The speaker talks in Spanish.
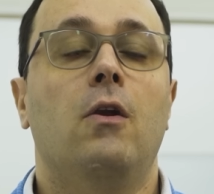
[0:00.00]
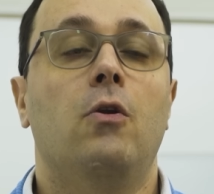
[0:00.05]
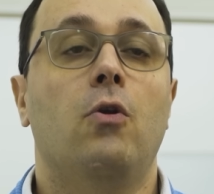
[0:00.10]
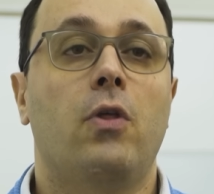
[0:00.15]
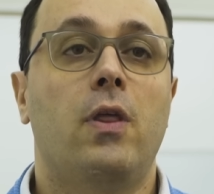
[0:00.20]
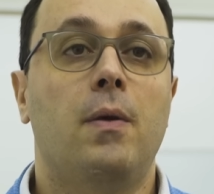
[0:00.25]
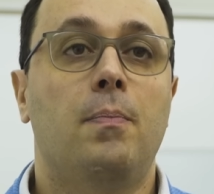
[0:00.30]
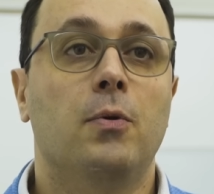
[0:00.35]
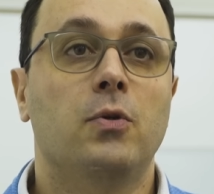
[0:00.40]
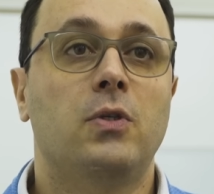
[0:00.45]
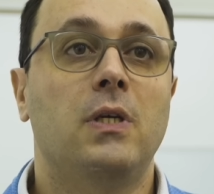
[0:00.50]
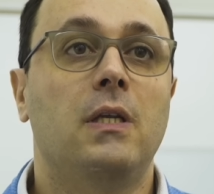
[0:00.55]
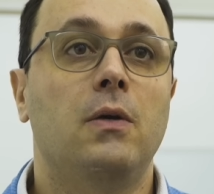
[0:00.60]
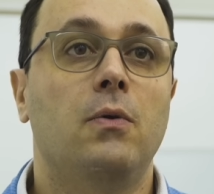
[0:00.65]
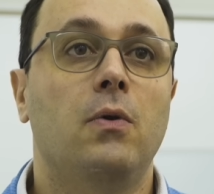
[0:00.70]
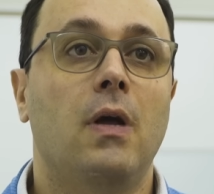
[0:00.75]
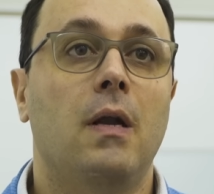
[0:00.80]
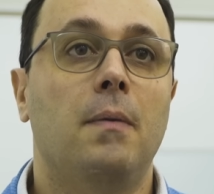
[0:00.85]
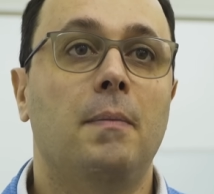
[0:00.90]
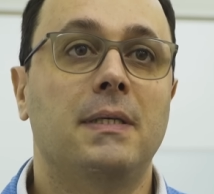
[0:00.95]
Los
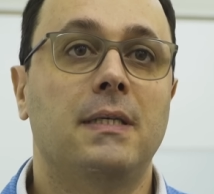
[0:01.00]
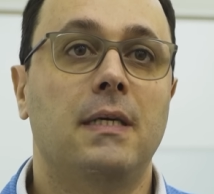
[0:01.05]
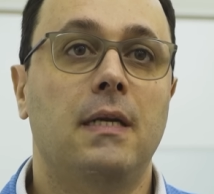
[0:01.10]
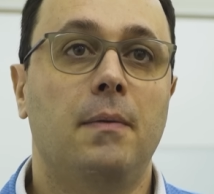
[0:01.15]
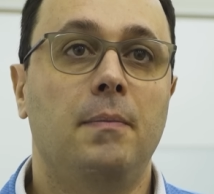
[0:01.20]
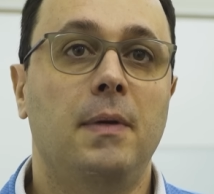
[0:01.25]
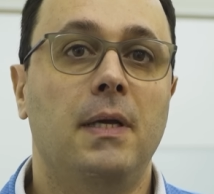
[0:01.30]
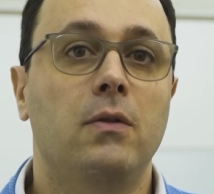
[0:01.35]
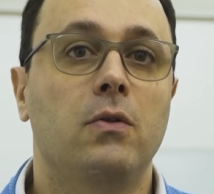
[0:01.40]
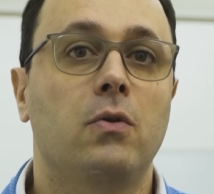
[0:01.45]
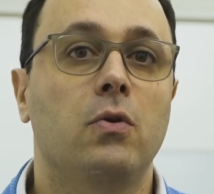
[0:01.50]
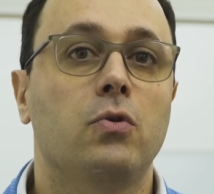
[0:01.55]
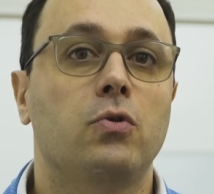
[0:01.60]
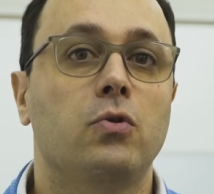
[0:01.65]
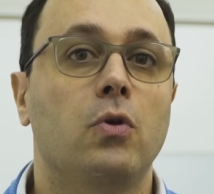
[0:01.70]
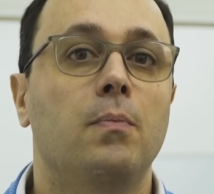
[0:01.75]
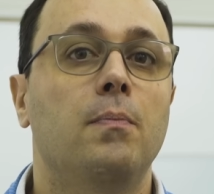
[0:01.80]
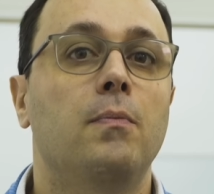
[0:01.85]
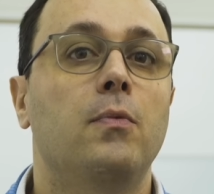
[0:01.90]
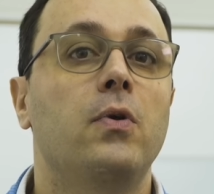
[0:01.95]
dispositivos de almacenamiento
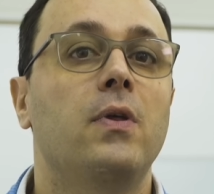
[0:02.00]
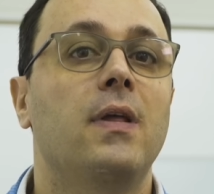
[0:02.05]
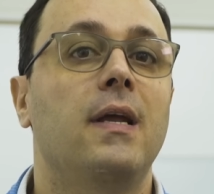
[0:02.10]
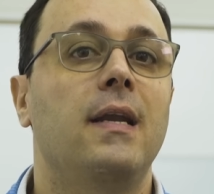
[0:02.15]
son muy